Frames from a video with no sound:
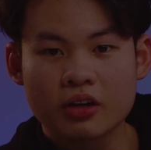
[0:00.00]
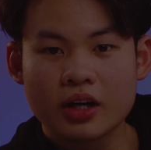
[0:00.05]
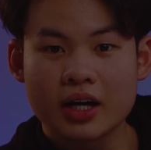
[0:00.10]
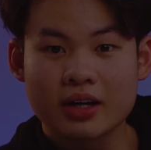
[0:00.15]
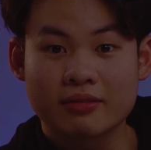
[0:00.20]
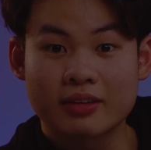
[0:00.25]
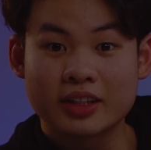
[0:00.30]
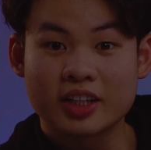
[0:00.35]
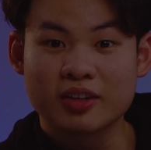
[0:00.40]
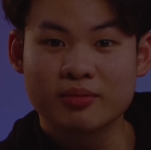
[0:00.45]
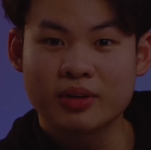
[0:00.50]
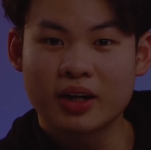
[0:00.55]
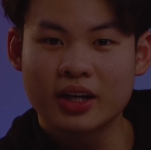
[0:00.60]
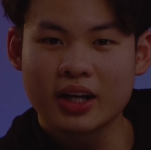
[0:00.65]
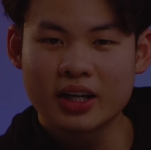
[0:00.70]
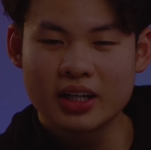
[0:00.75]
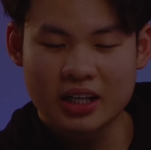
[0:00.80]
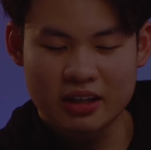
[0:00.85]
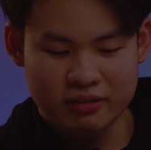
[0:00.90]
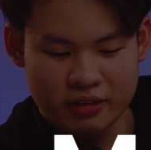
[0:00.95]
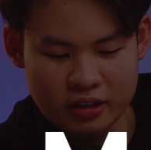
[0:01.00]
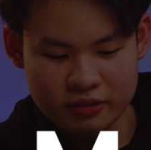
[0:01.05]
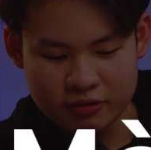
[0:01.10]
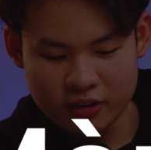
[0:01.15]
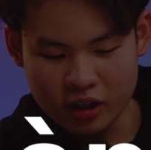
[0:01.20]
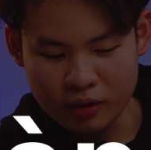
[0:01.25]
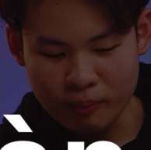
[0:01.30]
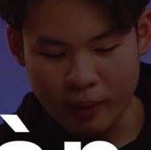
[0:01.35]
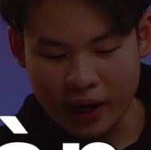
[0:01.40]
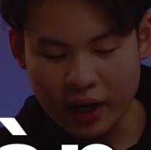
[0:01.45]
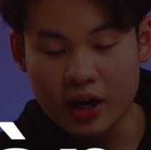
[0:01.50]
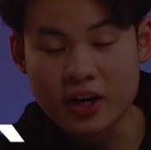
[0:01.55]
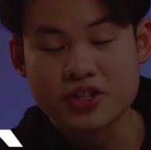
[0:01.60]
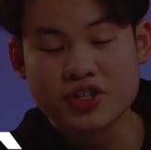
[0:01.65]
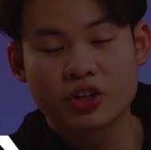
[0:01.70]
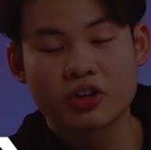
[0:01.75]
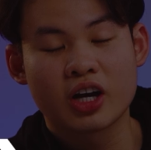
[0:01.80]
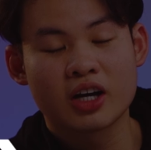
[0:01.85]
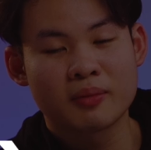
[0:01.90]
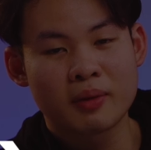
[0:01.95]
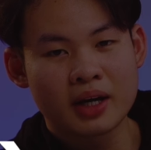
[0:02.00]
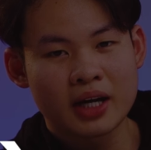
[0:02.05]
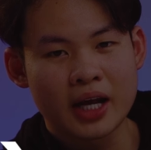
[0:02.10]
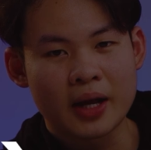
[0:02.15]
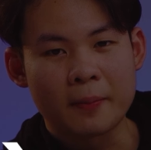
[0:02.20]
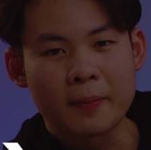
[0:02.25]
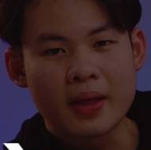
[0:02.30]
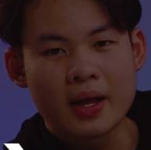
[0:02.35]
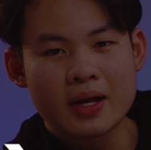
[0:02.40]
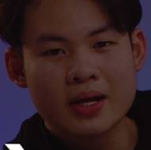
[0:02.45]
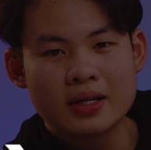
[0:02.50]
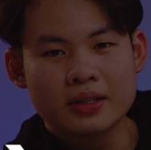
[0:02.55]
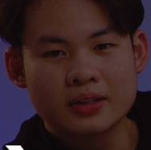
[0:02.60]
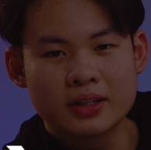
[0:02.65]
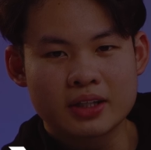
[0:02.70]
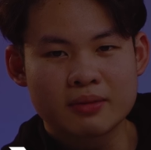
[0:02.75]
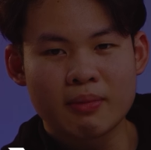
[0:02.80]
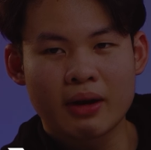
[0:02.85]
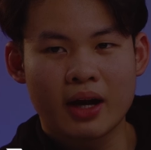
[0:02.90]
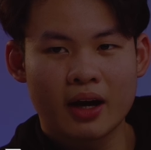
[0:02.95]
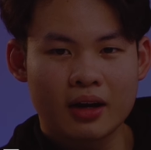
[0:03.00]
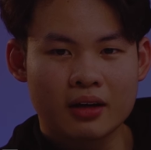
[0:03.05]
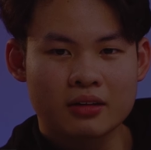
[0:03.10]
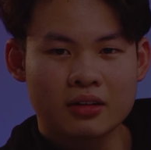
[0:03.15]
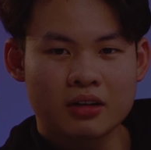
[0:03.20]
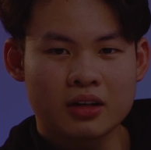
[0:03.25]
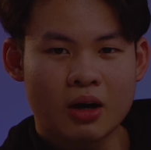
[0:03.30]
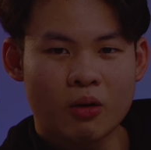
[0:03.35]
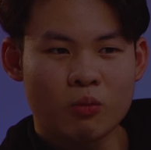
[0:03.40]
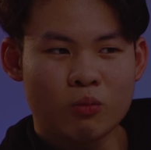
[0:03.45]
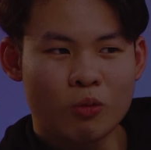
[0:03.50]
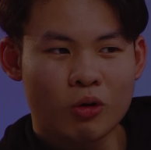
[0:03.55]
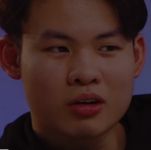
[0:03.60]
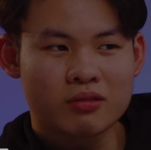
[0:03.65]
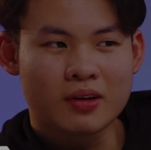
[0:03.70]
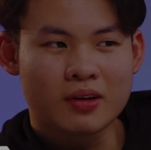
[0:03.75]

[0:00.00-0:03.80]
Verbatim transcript: ok và tiếp đến ấy là về phần màn hình của con ipad này thì cái màn hình nó đóng một